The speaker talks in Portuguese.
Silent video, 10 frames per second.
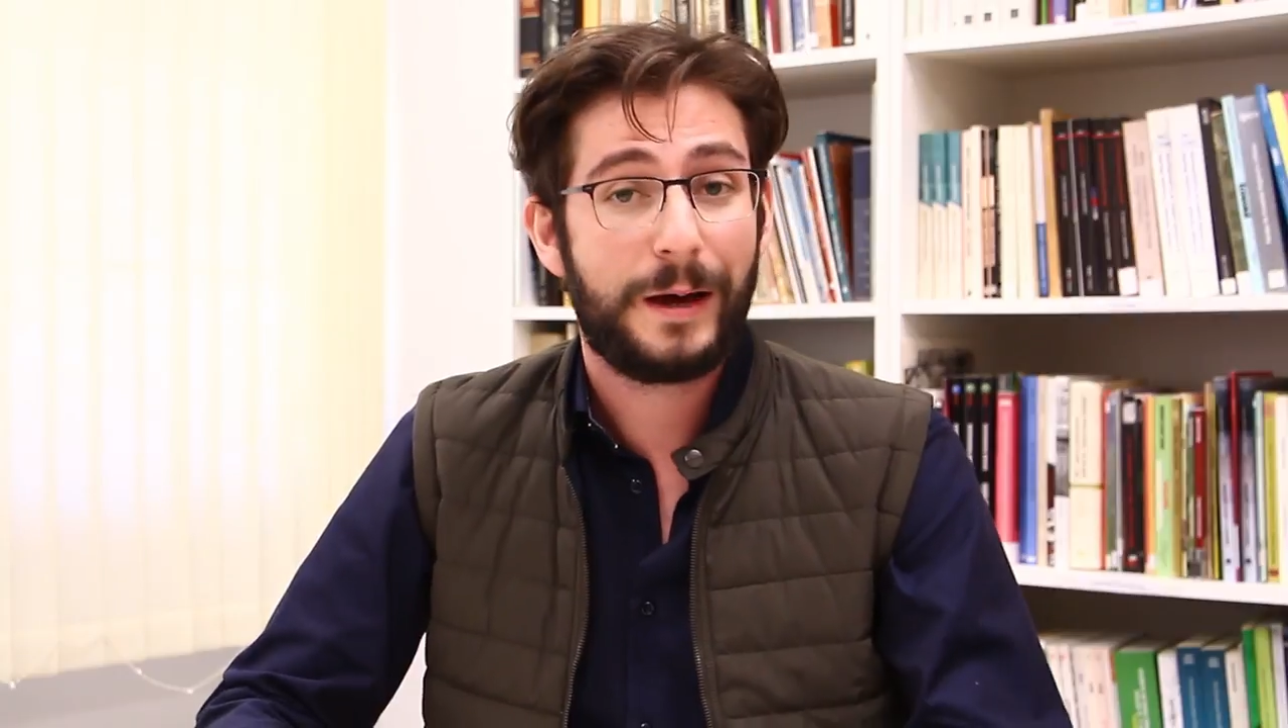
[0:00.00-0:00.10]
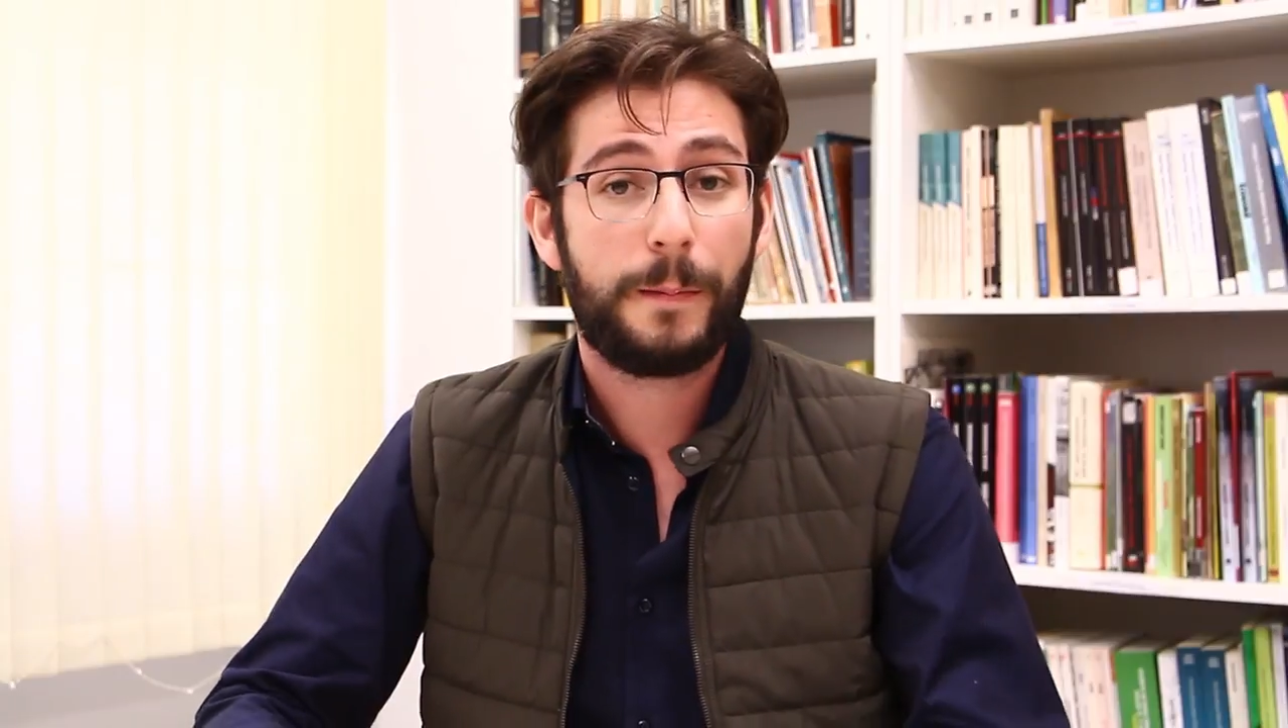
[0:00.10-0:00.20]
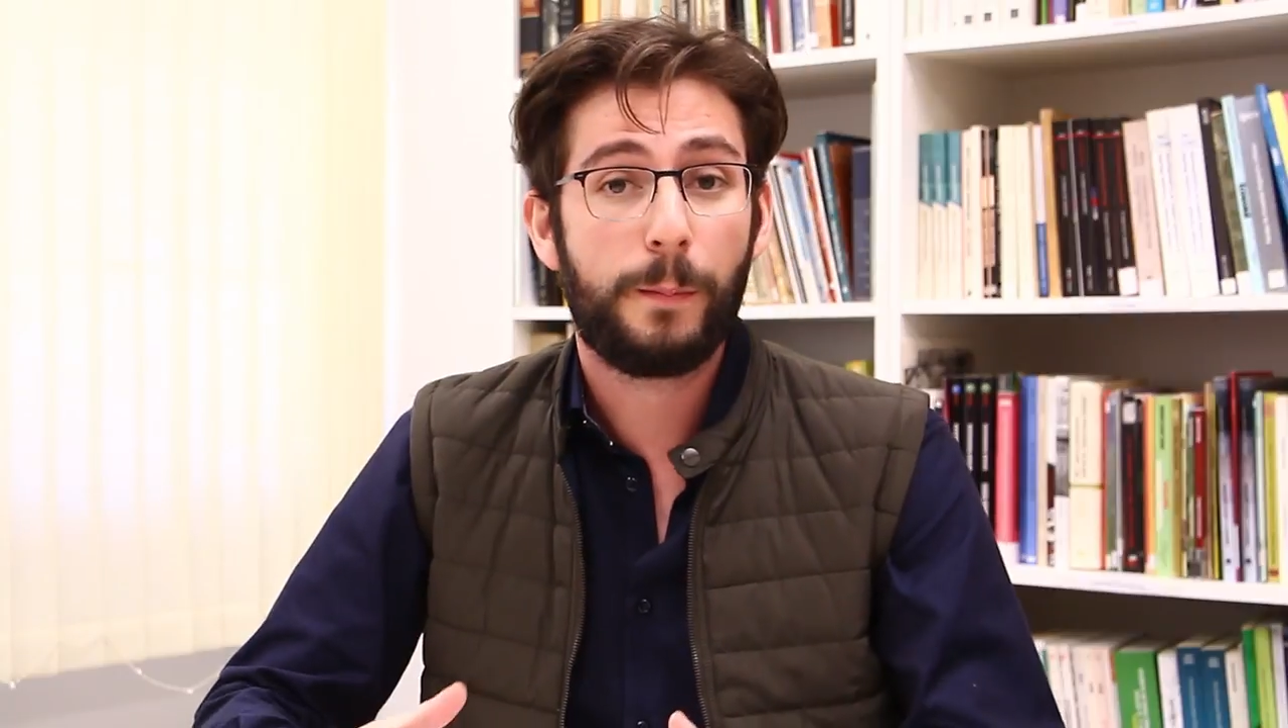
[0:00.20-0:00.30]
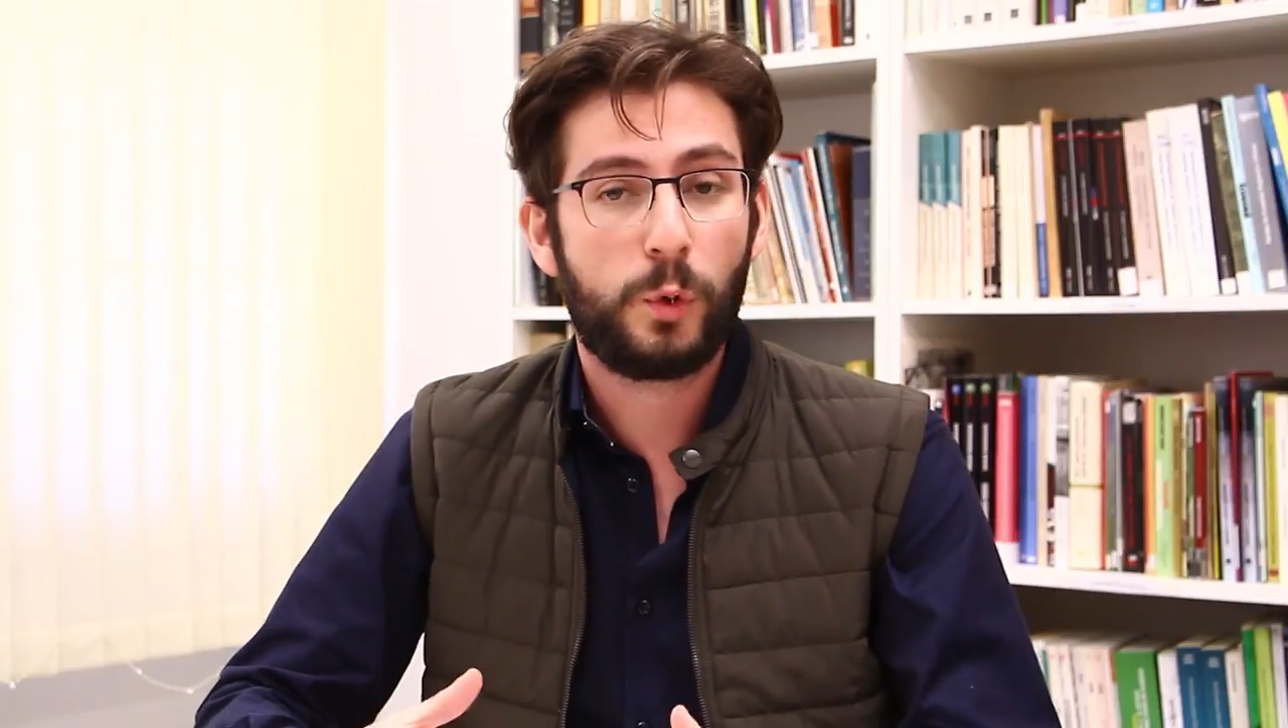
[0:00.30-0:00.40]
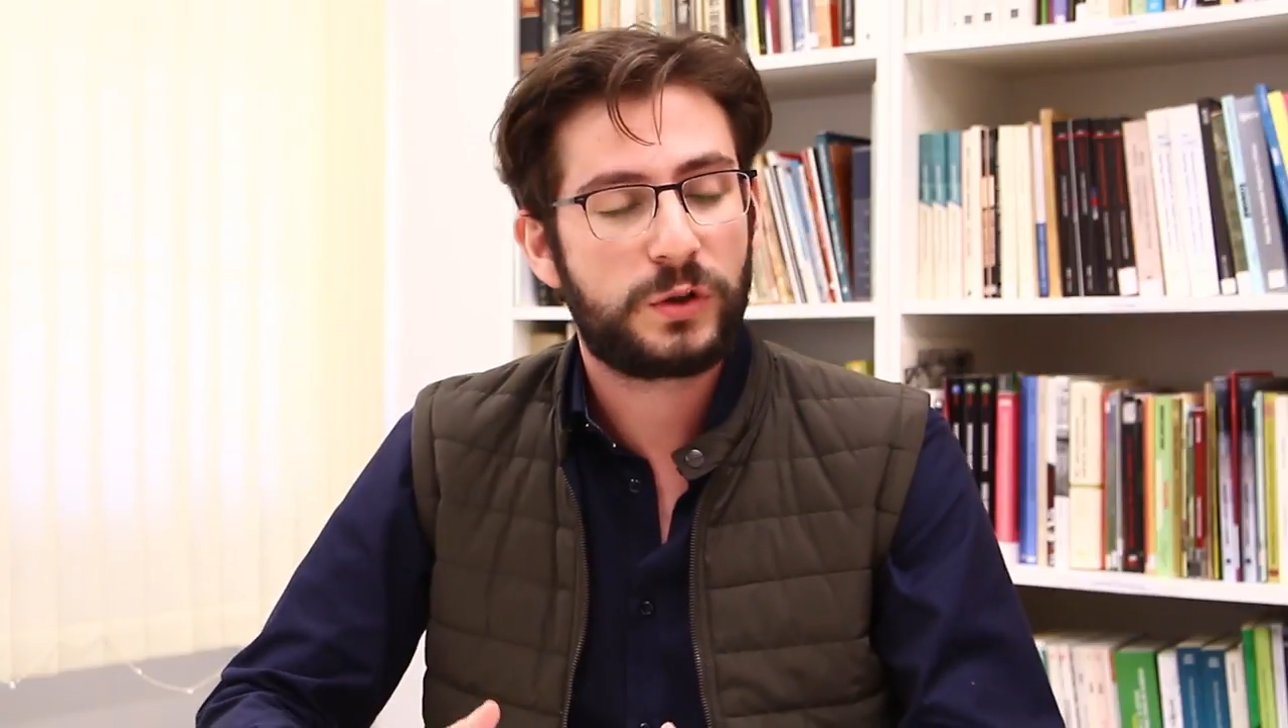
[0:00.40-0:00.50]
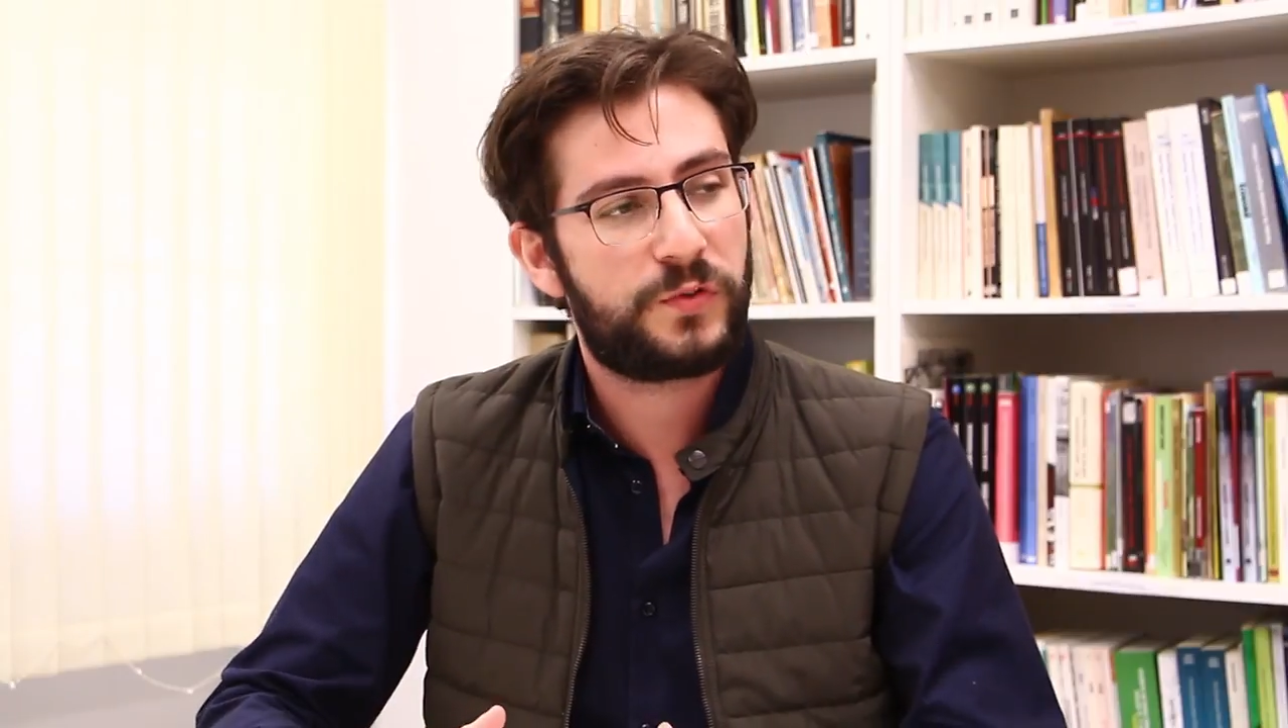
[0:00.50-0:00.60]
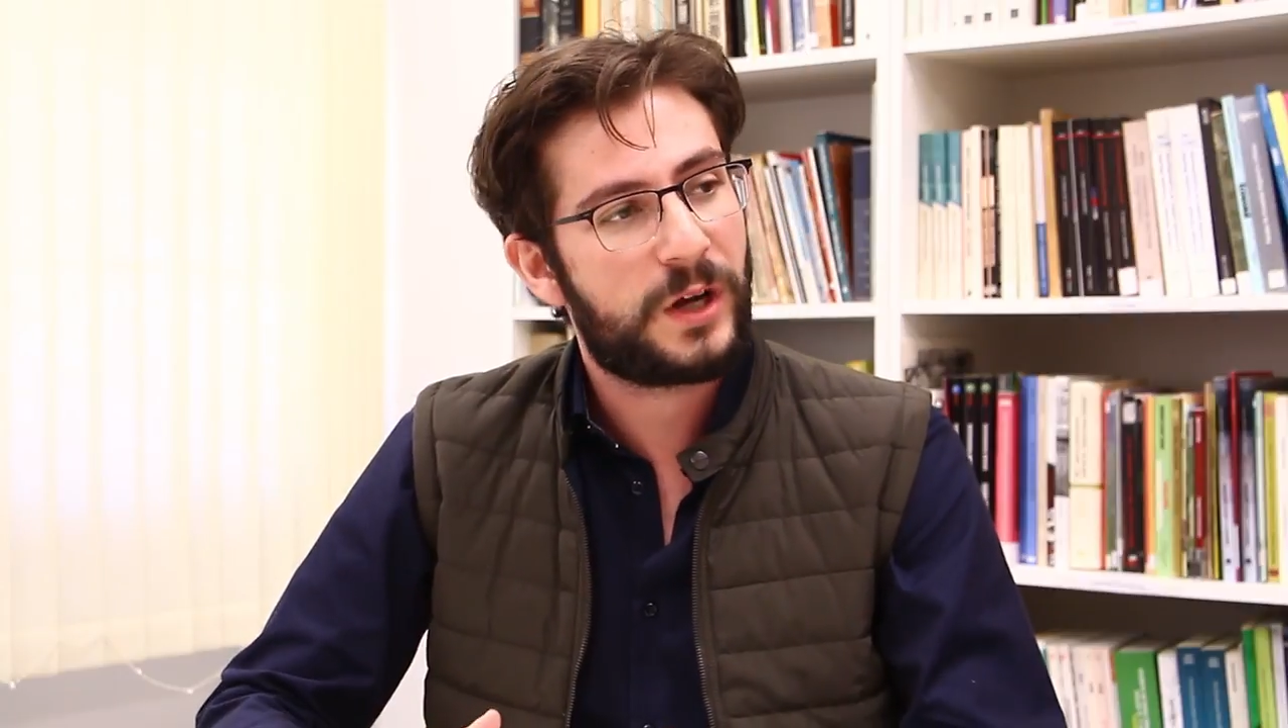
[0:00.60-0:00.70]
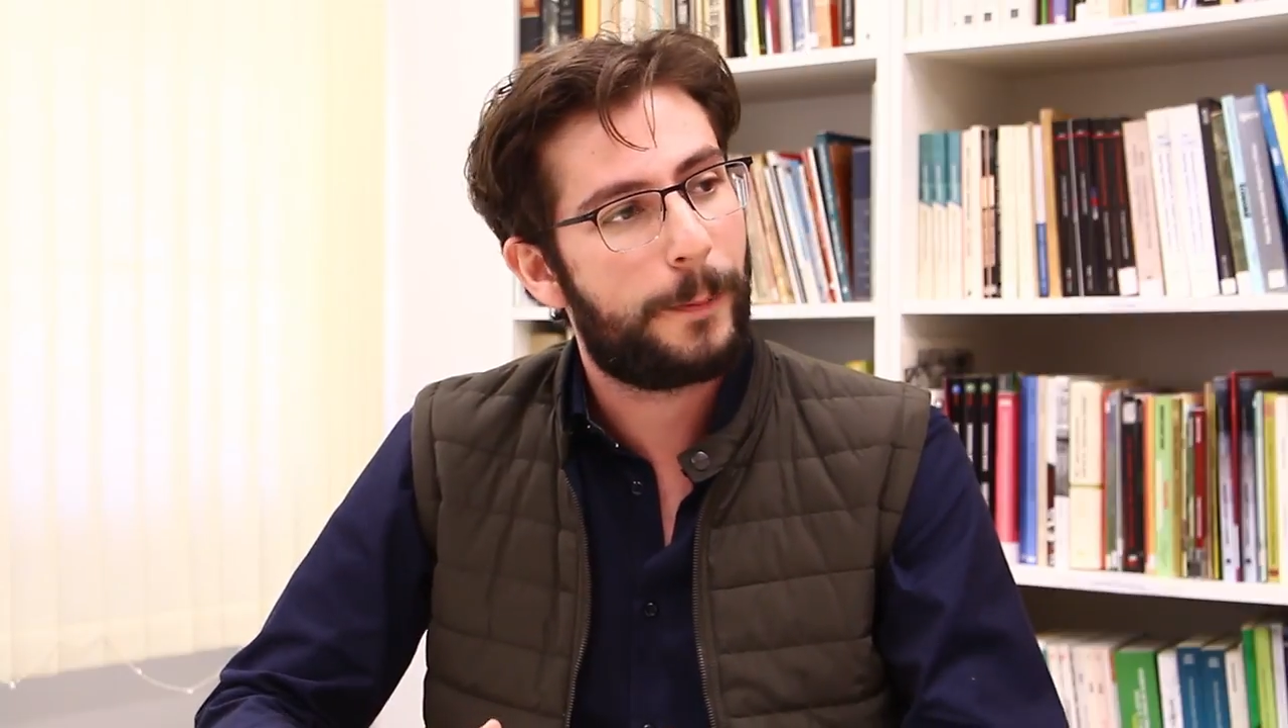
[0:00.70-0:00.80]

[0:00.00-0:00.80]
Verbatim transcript: modifica